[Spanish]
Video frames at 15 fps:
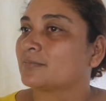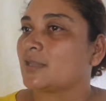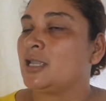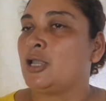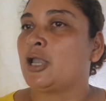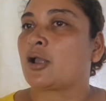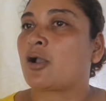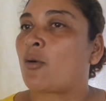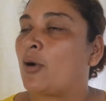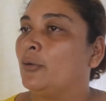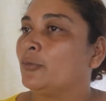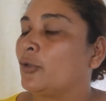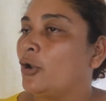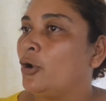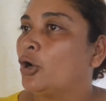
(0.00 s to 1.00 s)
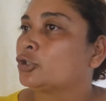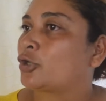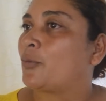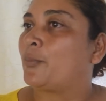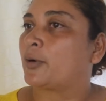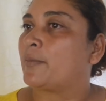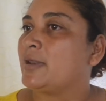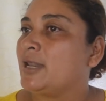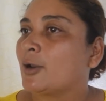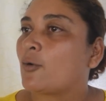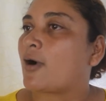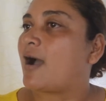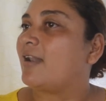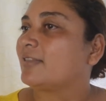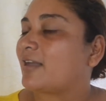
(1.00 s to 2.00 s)
y cuando el otro por venir
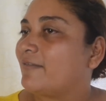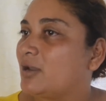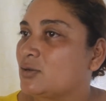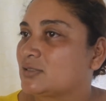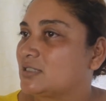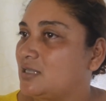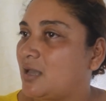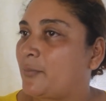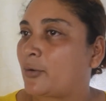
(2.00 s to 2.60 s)
con alta velocidad,